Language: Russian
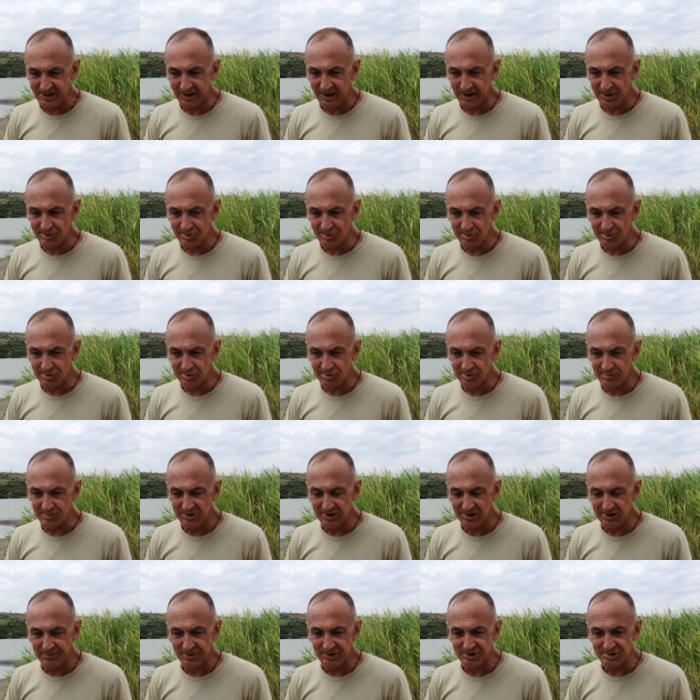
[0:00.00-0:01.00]
которую
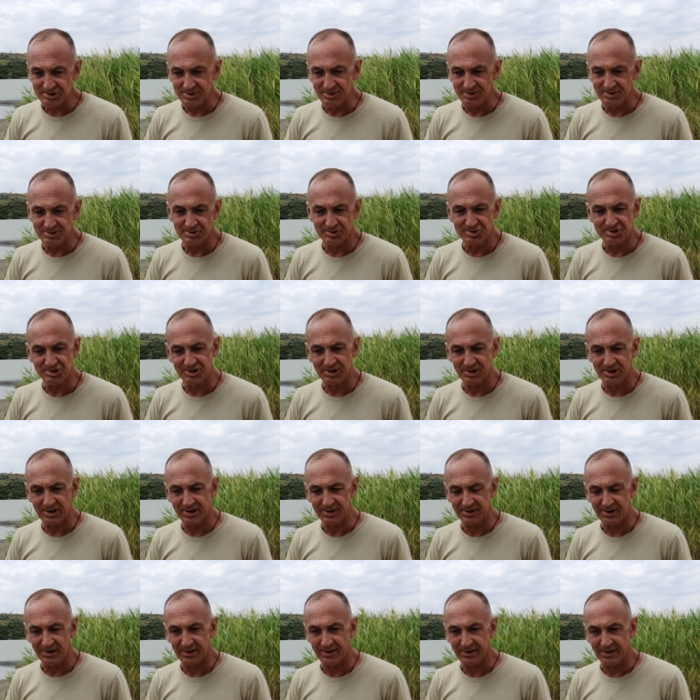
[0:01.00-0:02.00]
мне пришлось очень
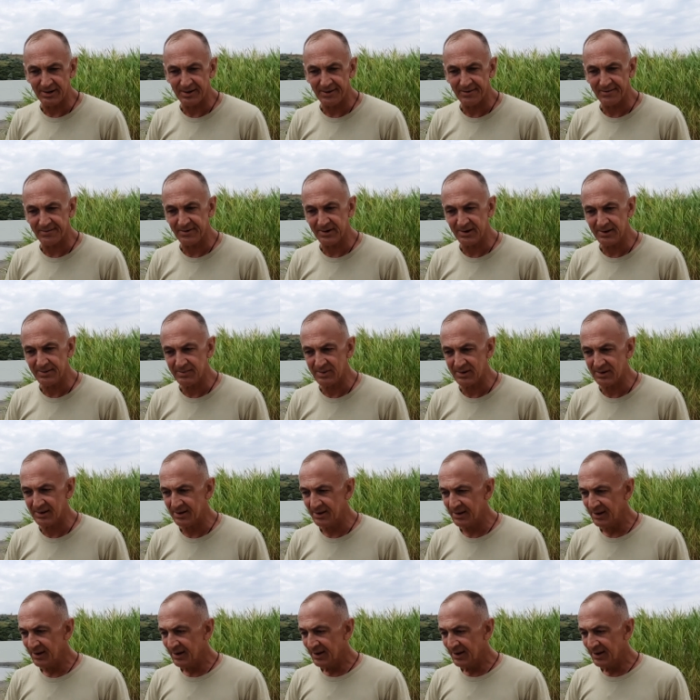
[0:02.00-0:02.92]
длительное время